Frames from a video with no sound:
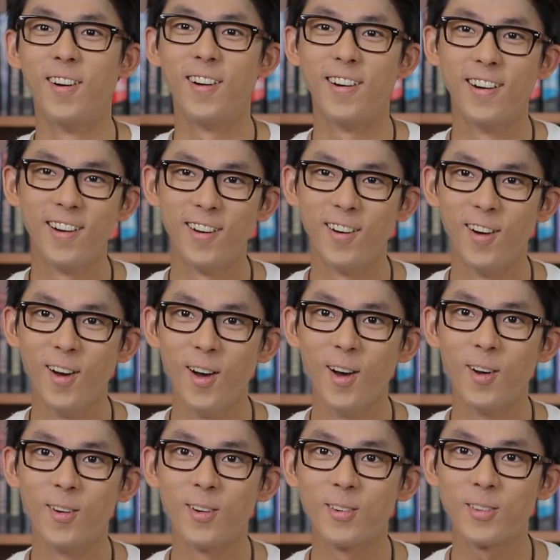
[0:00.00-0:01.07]
干
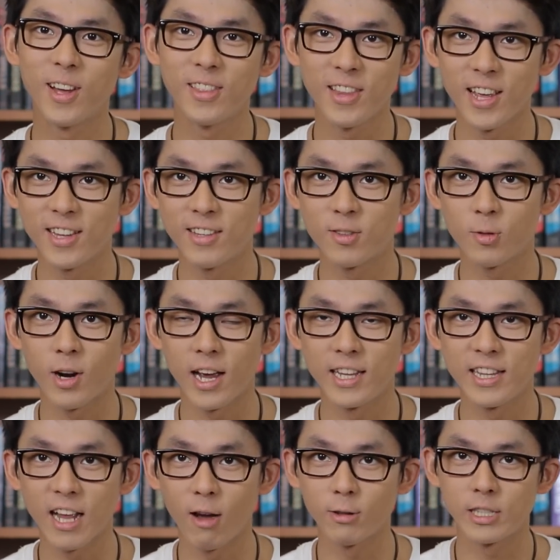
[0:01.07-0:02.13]
嘛？我们在面出
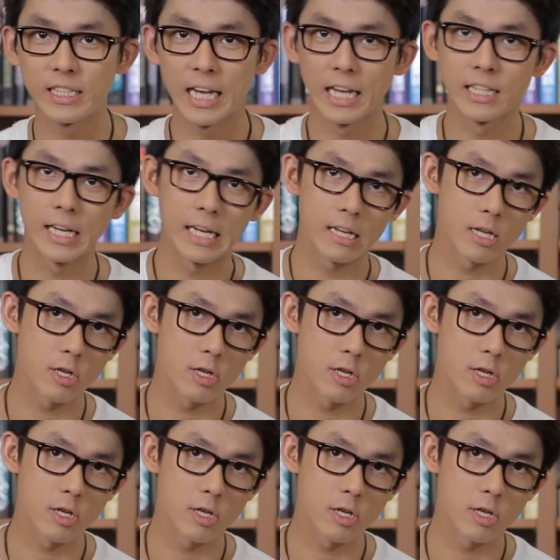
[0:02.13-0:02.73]
来，announce 一下。